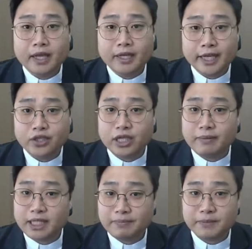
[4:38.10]
예수님의
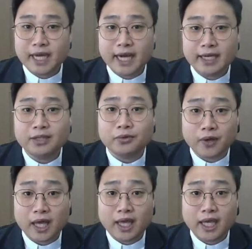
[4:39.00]
십자가를
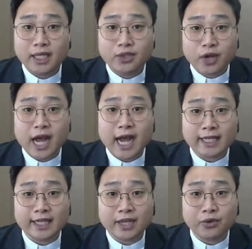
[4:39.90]
통해 죄가
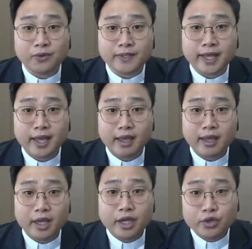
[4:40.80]
가득한 곳에
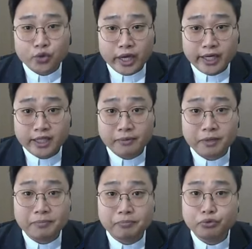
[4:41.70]
죄를
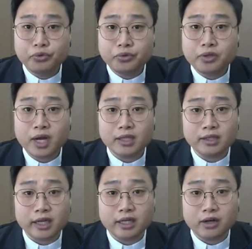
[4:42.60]
덮는 풍성한
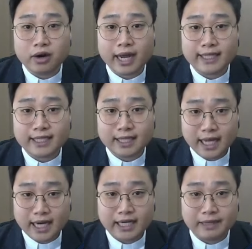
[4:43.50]
은혜를 허락하신
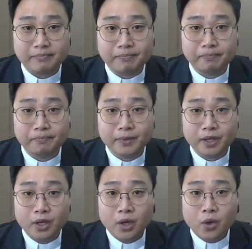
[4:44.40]
하나님.
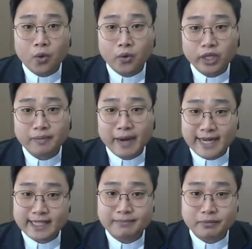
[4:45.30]
오늘
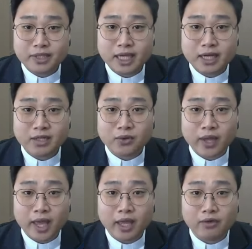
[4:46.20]
말씀 묵상을
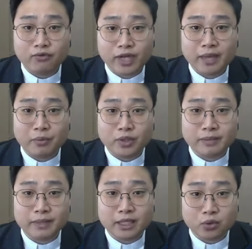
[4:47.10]
통해 우리의
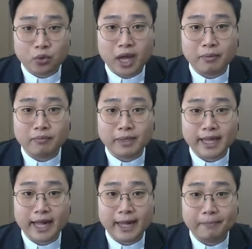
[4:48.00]
모습을 돌아봅니다.